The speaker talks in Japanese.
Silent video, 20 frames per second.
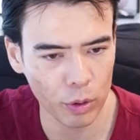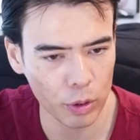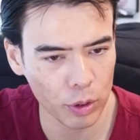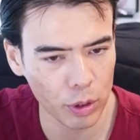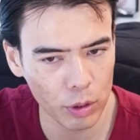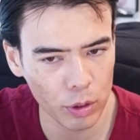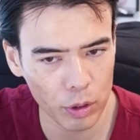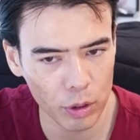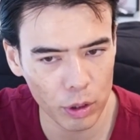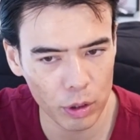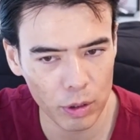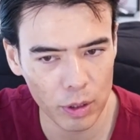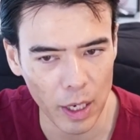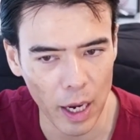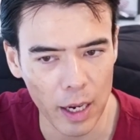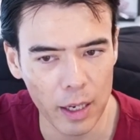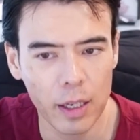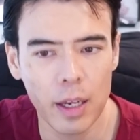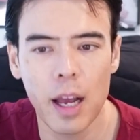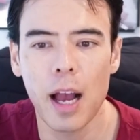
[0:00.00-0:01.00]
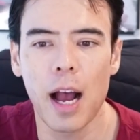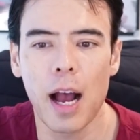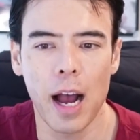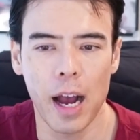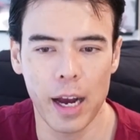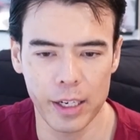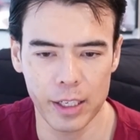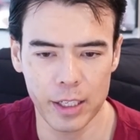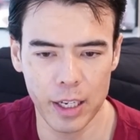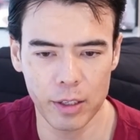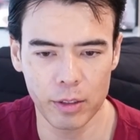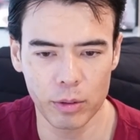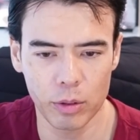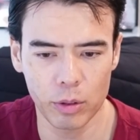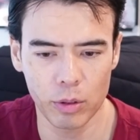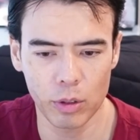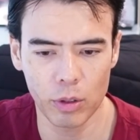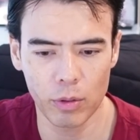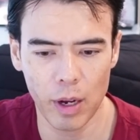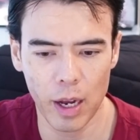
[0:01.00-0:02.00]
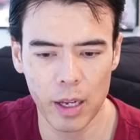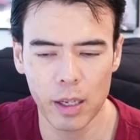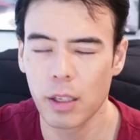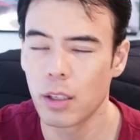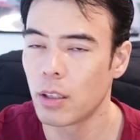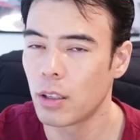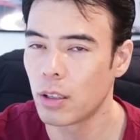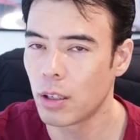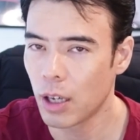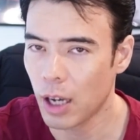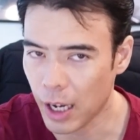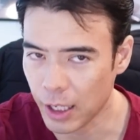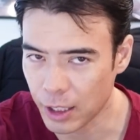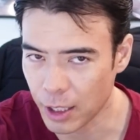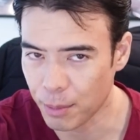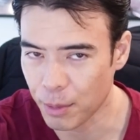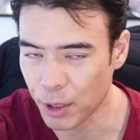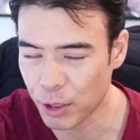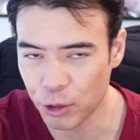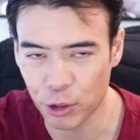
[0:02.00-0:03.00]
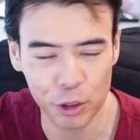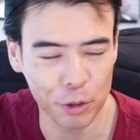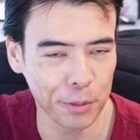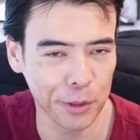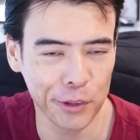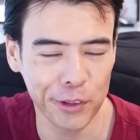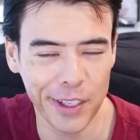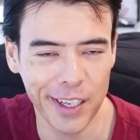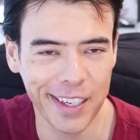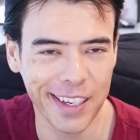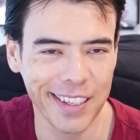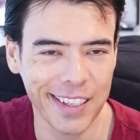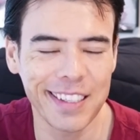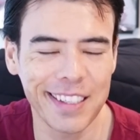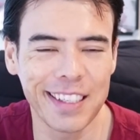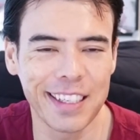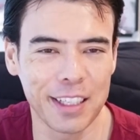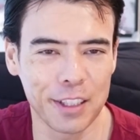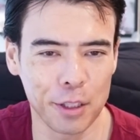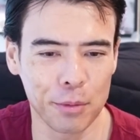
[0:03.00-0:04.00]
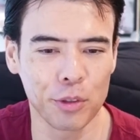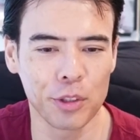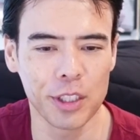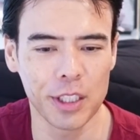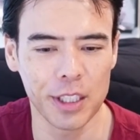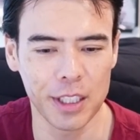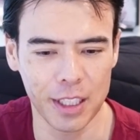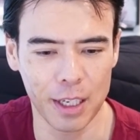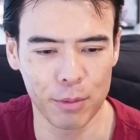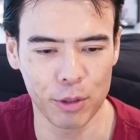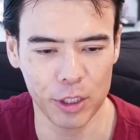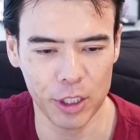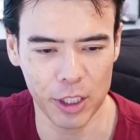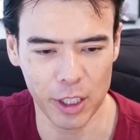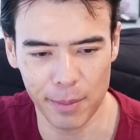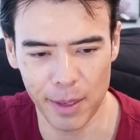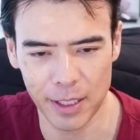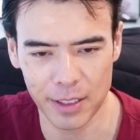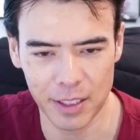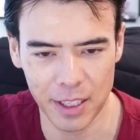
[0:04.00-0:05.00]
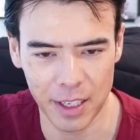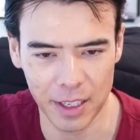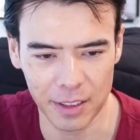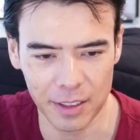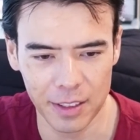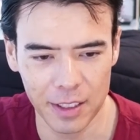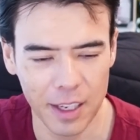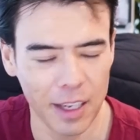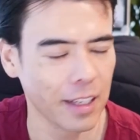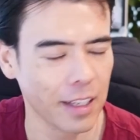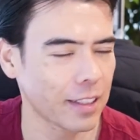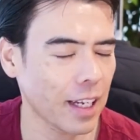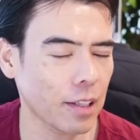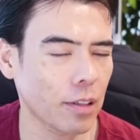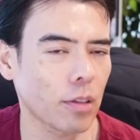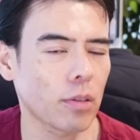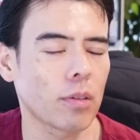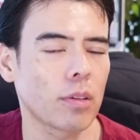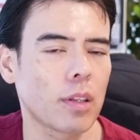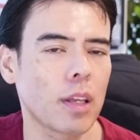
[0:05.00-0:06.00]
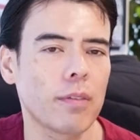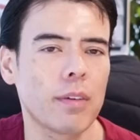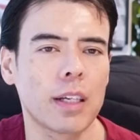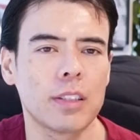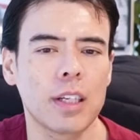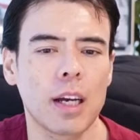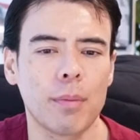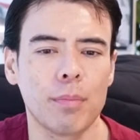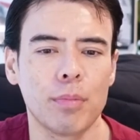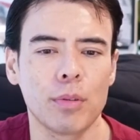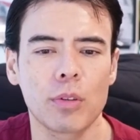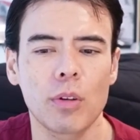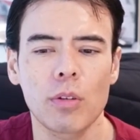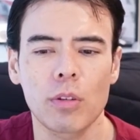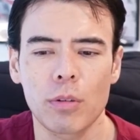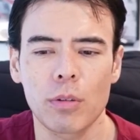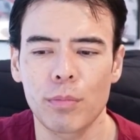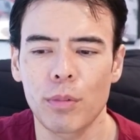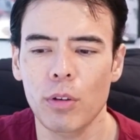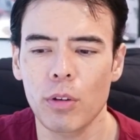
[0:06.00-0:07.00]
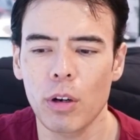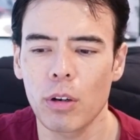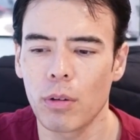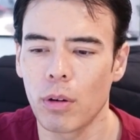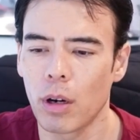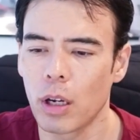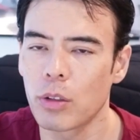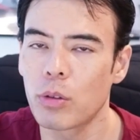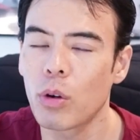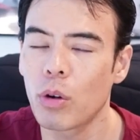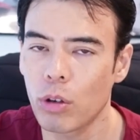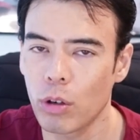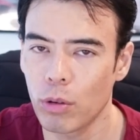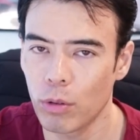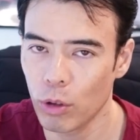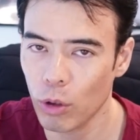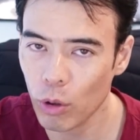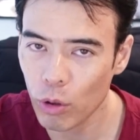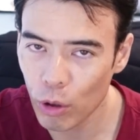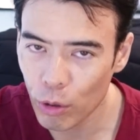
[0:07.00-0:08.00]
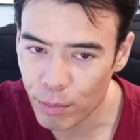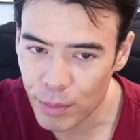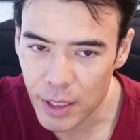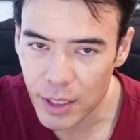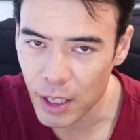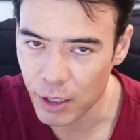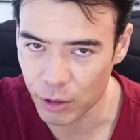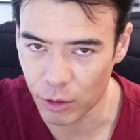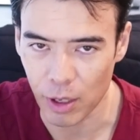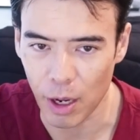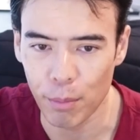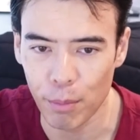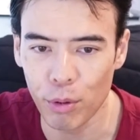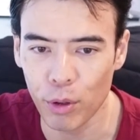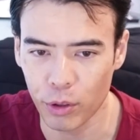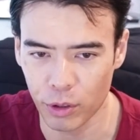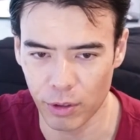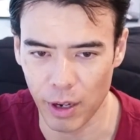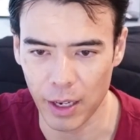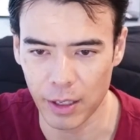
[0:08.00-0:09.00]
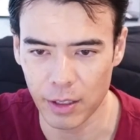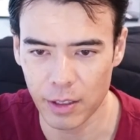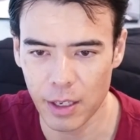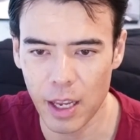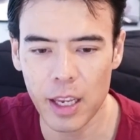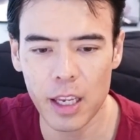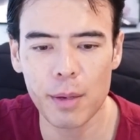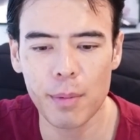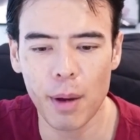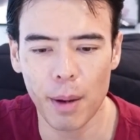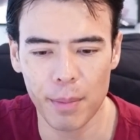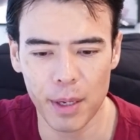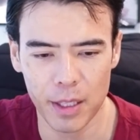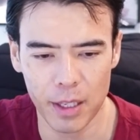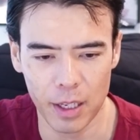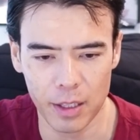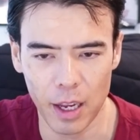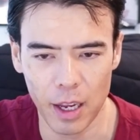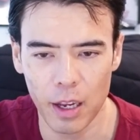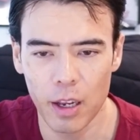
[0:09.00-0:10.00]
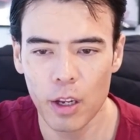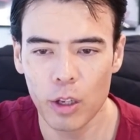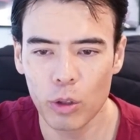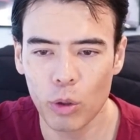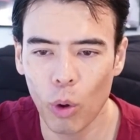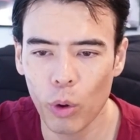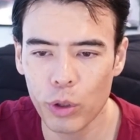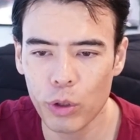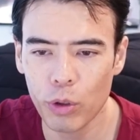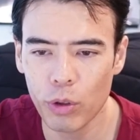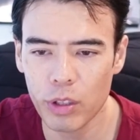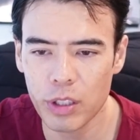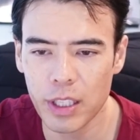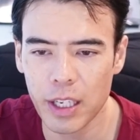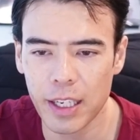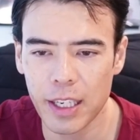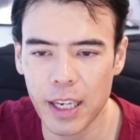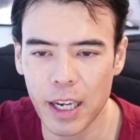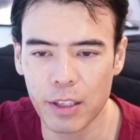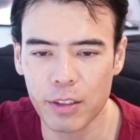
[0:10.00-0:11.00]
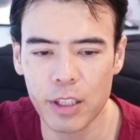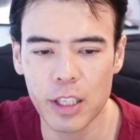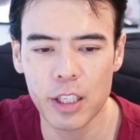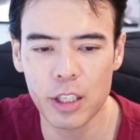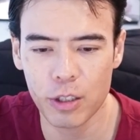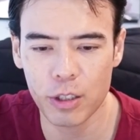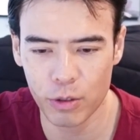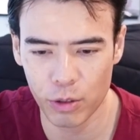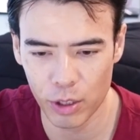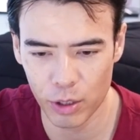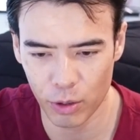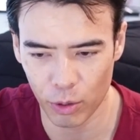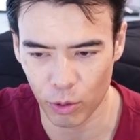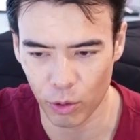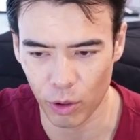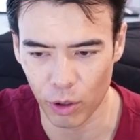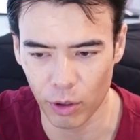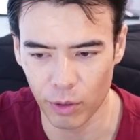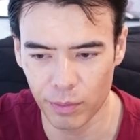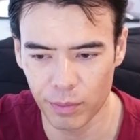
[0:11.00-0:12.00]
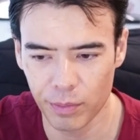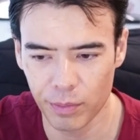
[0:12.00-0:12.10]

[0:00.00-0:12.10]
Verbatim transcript: 数週間あり得るというのは頭の隅の中に入れてもいいかもしれません。さてと、では、じゃあ、どこ、僕を、どこ、どこを見ているのか、僕は、ね、今見ていて、投票率が逆に低いところ、